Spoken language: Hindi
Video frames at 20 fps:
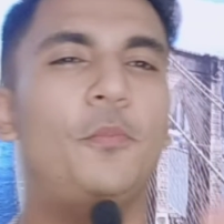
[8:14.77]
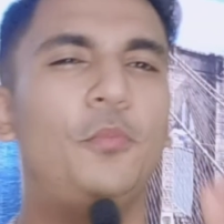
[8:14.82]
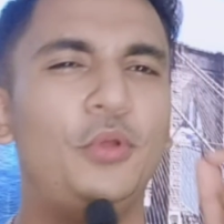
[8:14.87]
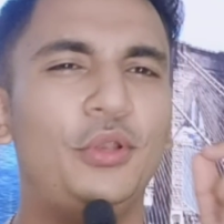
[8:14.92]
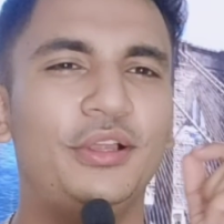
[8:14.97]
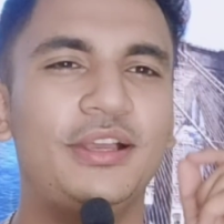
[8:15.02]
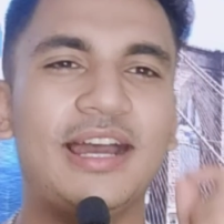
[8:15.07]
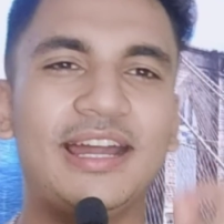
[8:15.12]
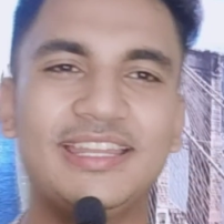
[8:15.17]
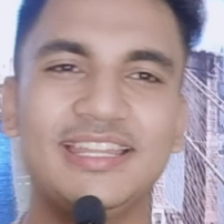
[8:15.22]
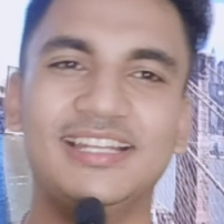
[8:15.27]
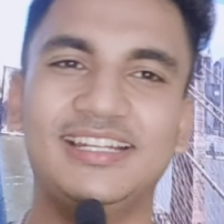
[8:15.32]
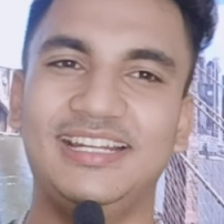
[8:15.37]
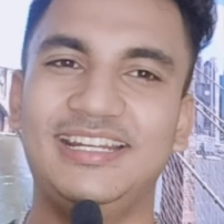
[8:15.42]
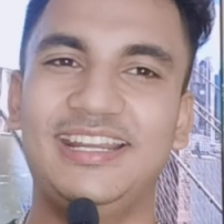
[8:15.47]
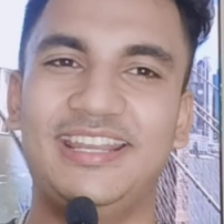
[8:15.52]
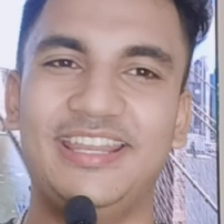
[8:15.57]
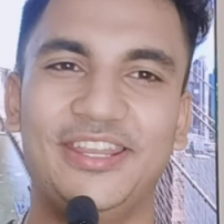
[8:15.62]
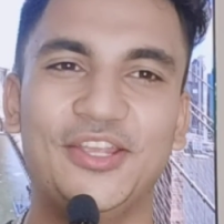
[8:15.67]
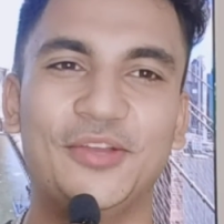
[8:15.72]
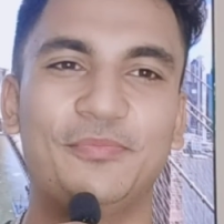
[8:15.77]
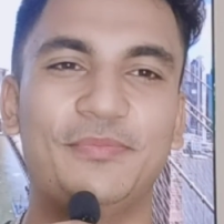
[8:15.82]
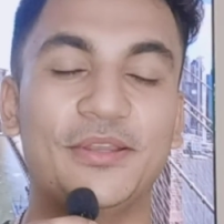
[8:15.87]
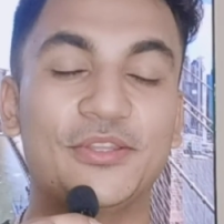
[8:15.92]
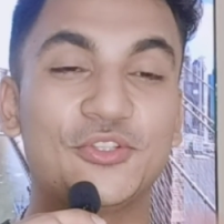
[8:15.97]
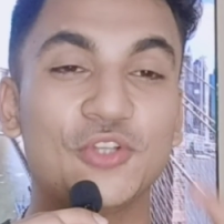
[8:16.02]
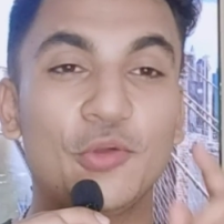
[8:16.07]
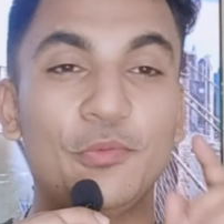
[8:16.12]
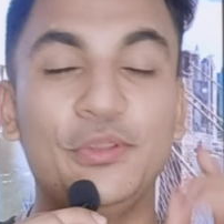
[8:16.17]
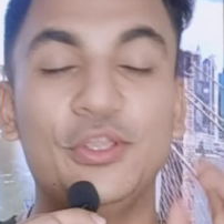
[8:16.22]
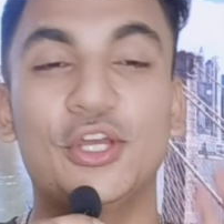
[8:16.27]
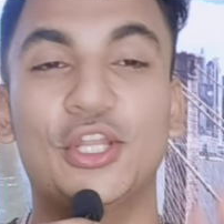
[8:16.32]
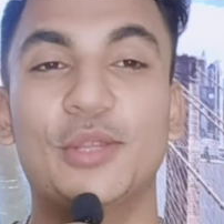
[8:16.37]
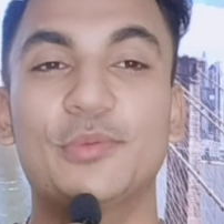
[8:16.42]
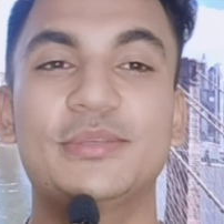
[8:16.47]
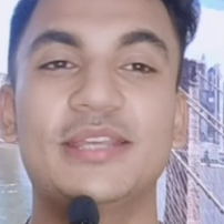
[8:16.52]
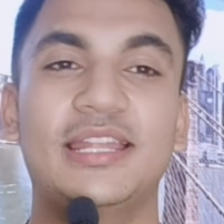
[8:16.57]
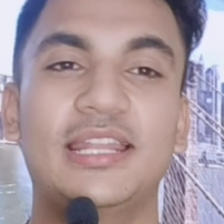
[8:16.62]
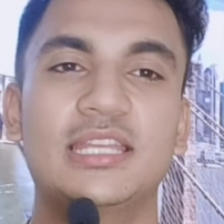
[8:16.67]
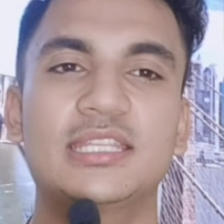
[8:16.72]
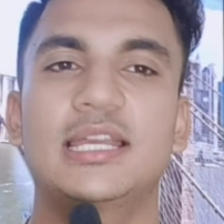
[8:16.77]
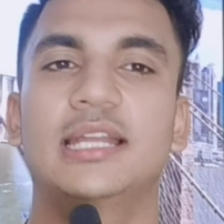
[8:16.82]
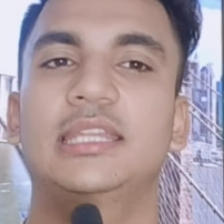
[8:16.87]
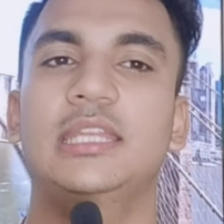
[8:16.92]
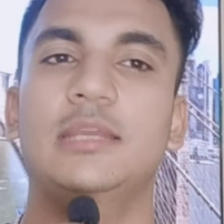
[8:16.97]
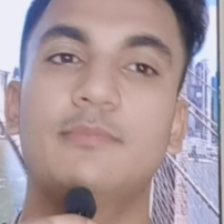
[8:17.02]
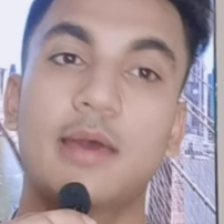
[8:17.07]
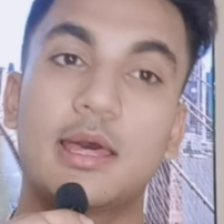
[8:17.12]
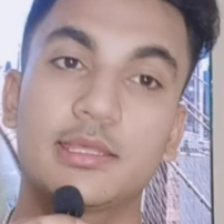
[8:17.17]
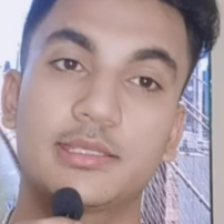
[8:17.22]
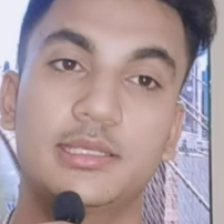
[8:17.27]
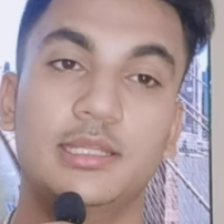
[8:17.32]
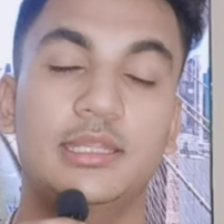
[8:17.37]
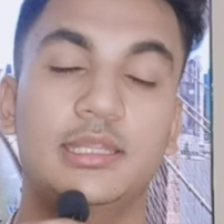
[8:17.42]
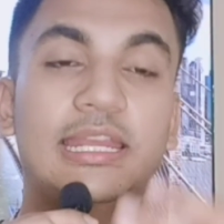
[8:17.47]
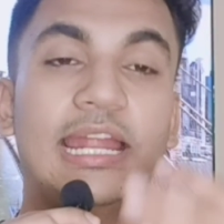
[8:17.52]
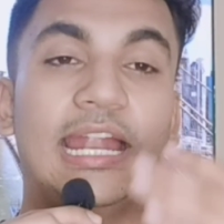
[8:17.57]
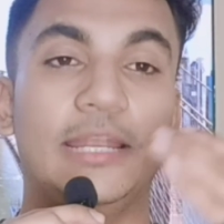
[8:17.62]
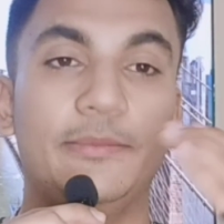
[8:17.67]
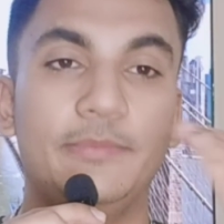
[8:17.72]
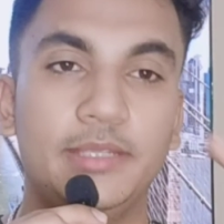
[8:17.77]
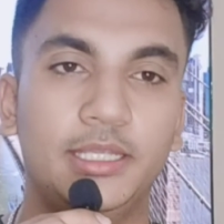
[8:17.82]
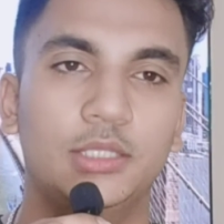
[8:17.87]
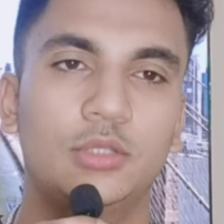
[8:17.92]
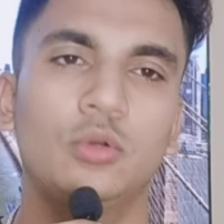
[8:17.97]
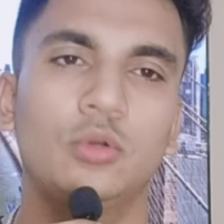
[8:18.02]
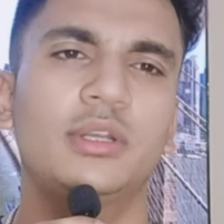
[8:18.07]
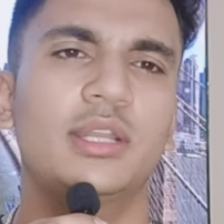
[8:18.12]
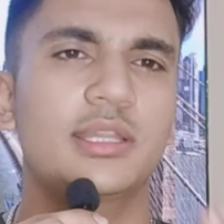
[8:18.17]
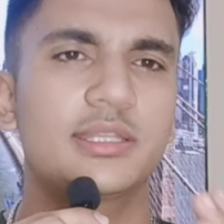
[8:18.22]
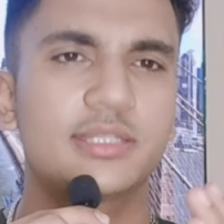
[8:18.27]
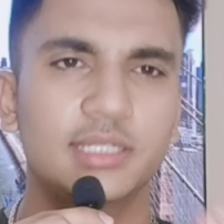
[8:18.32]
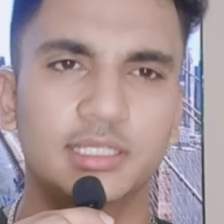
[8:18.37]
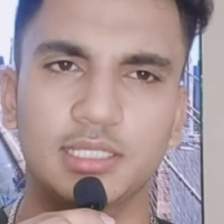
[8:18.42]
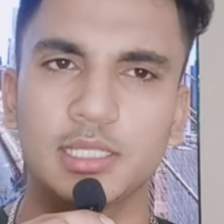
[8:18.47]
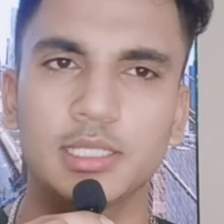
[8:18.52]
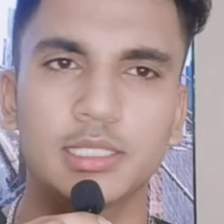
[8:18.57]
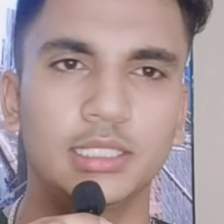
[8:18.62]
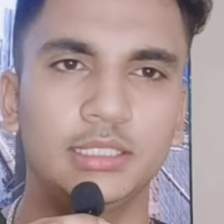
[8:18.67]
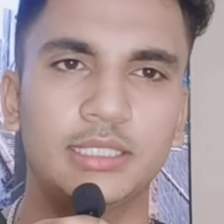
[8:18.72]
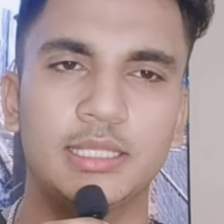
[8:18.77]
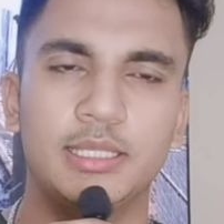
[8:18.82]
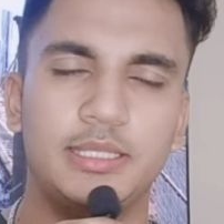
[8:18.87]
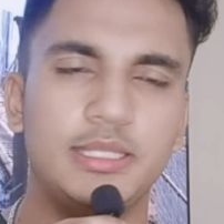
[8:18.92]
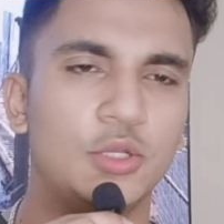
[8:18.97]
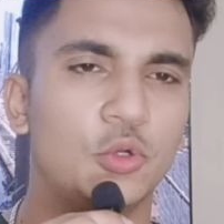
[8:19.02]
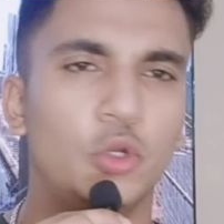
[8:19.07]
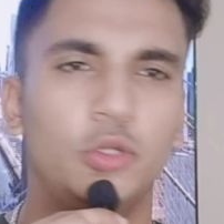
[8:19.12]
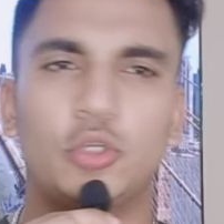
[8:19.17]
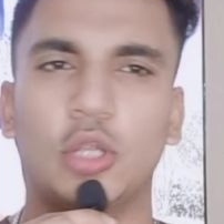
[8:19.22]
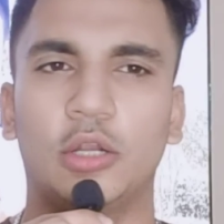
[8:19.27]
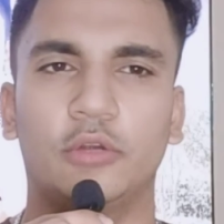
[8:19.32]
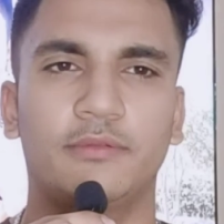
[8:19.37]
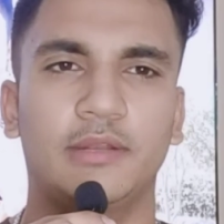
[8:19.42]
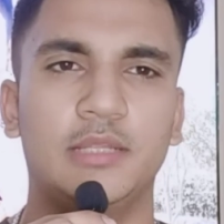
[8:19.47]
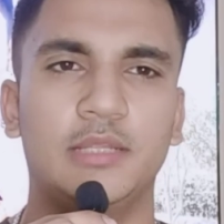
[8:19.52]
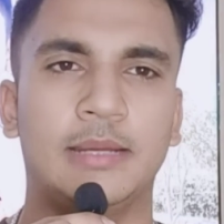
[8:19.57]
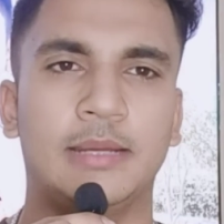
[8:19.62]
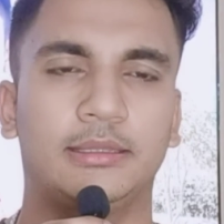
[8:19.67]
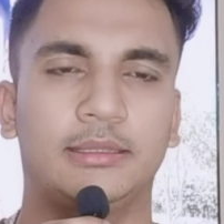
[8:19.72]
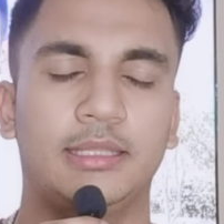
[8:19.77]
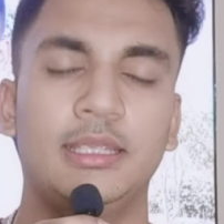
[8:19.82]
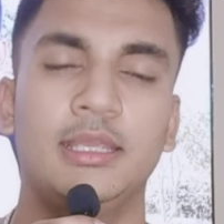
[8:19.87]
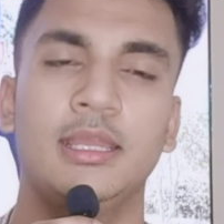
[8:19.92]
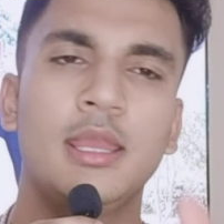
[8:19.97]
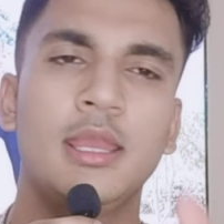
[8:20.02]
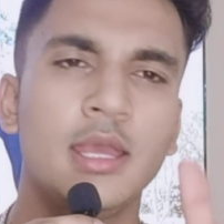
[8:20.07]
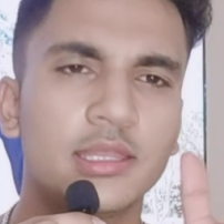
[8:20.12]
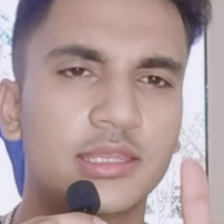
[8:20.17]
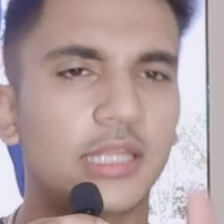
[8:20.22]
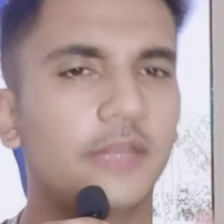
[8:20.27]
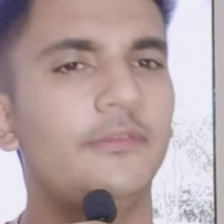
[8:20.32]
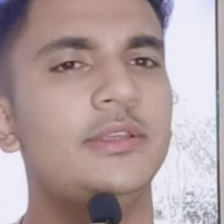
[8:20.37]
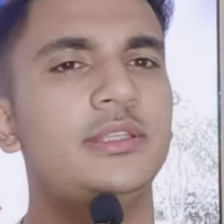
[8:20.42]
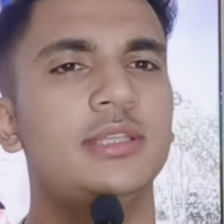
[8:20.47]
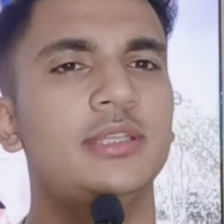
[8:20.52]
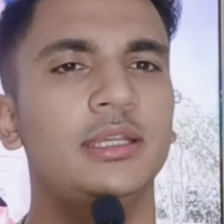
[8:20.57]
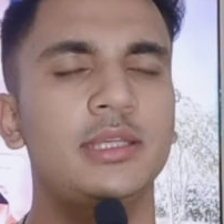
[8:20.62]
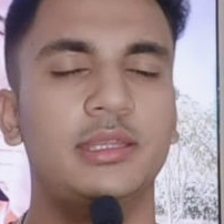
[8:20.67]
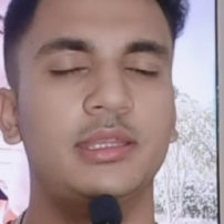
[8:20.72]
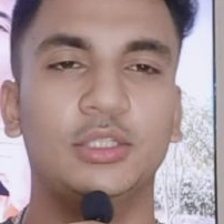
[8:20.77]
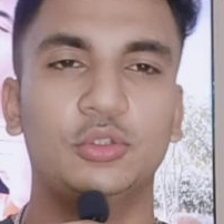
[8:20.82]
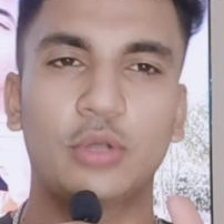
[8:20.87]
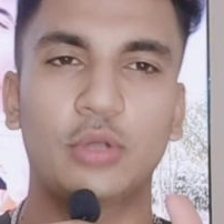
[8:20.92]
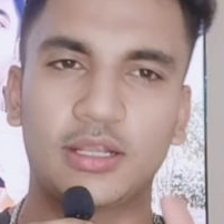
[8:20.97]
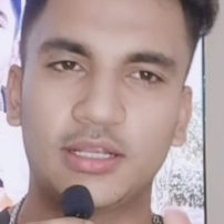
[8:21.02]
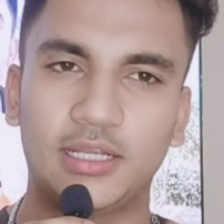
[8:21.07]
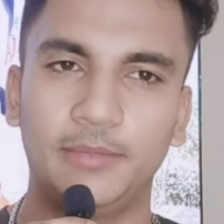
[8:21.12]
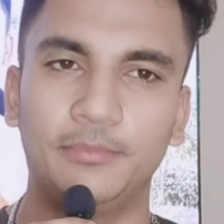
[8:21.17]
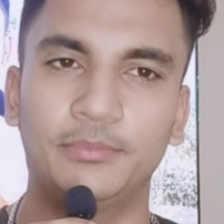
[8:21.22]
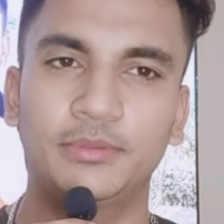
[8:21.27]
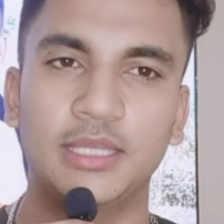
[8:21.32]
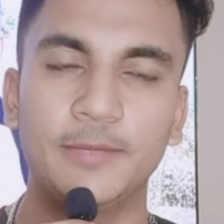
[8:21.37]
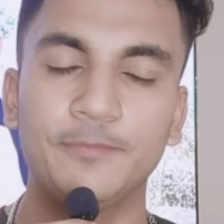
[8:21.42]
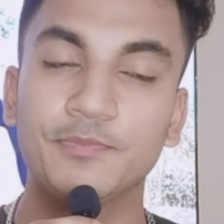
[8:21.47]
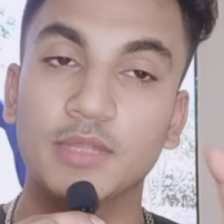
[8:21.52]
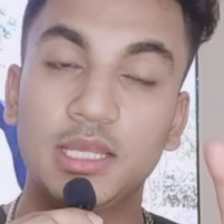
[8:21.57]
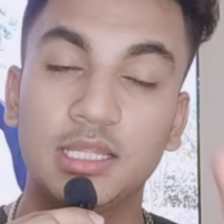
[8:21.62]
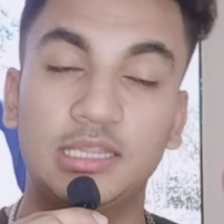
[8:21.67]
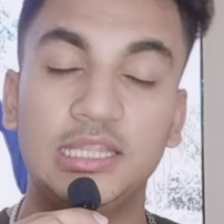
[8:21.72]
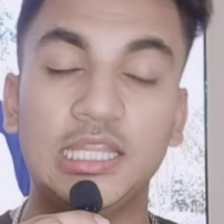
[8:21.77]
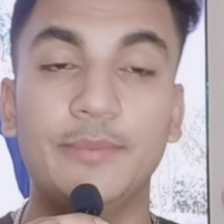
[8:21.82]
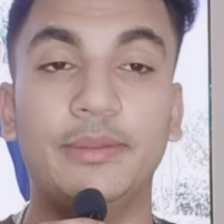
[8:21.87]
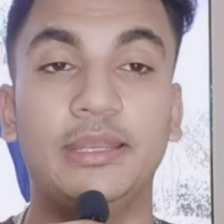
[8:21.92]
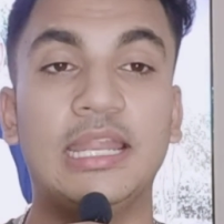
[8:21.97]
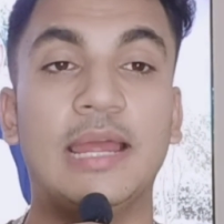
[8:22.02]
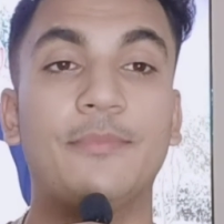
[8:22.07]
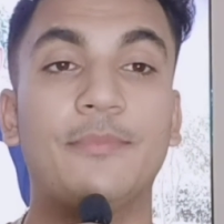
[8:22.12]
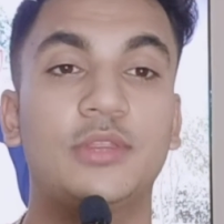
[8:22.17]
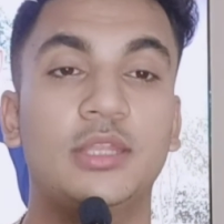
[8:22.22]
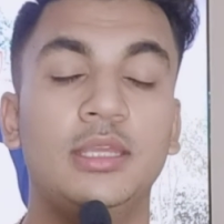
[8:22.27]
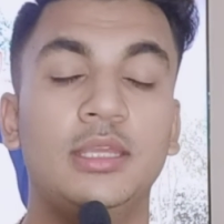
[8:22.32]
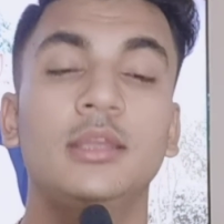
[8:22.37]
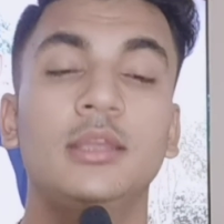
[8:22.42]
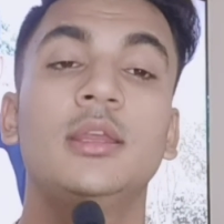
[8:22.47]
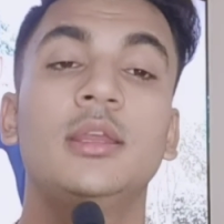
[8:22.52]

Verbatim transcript: बुल्गारिया कंट्री के ऊपर जो भी यूरोप जाना चाहते हैं मास्टर्स अकेडमी के थ्रू ट्रस्टेड कंसल्टेंसी कोई डाउट वाली बात नहीं सर्विस चार्ज इसका थोड़ा कम था इसलिए मैंने आपसे